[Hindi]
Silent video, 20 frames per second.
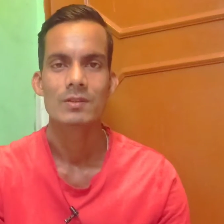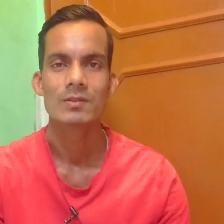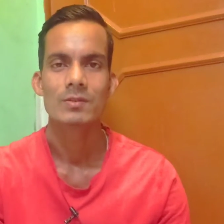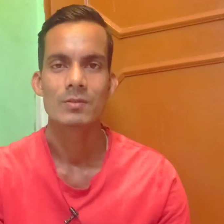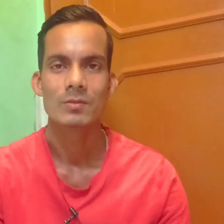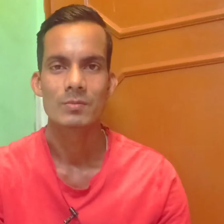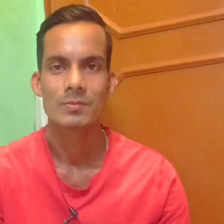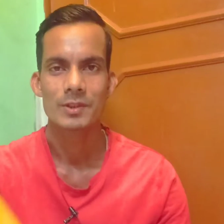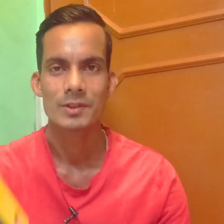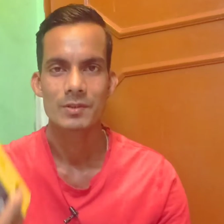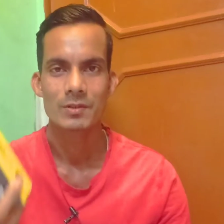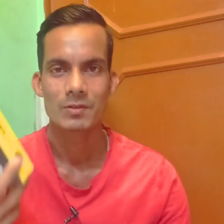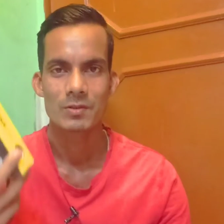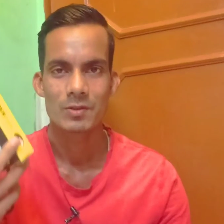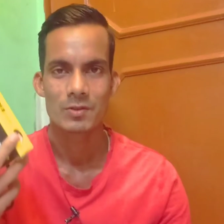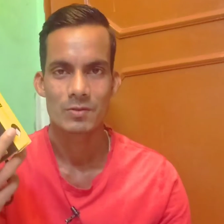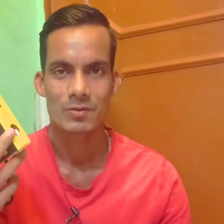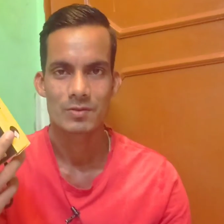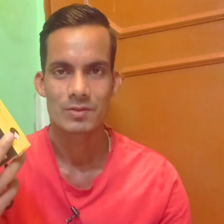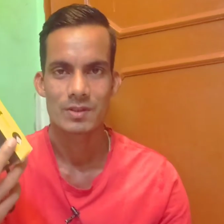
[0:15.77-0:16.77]
तो वीडियो को
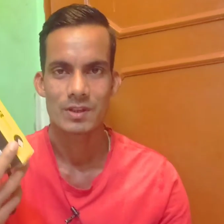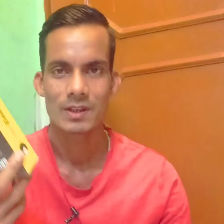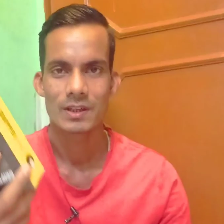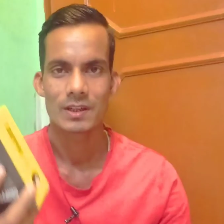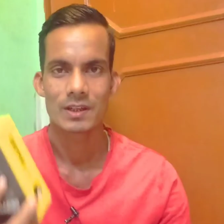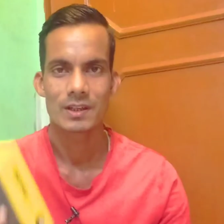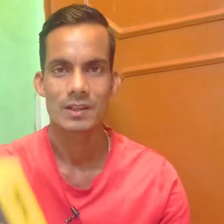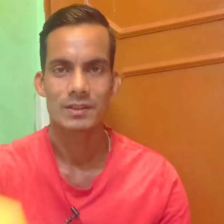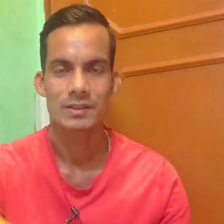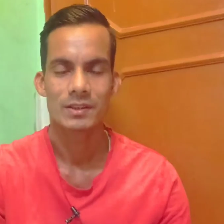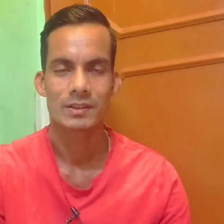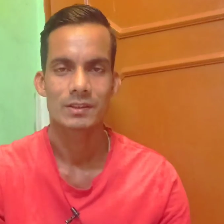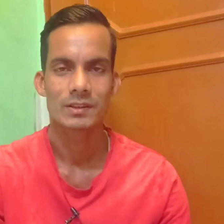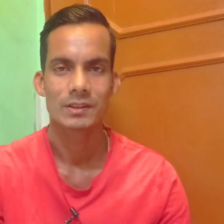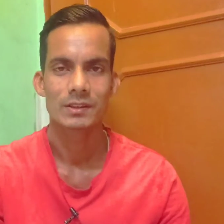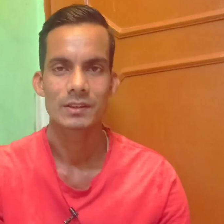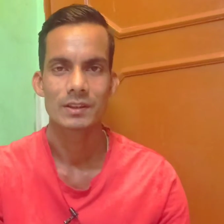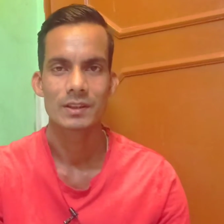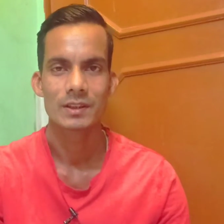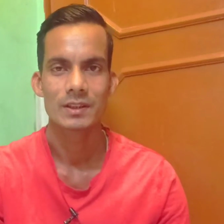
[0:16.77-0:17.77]
शुरू से लेकर एंड तक
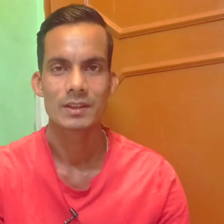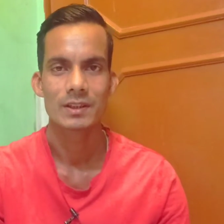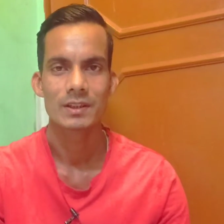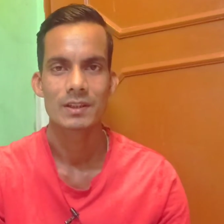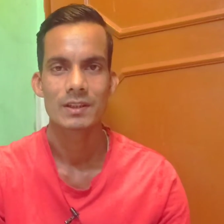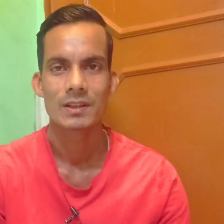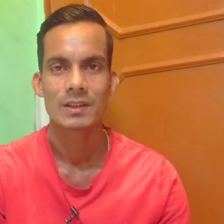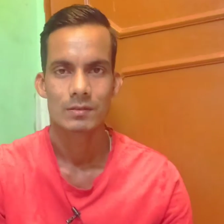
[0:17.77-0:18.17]
देखते रहिए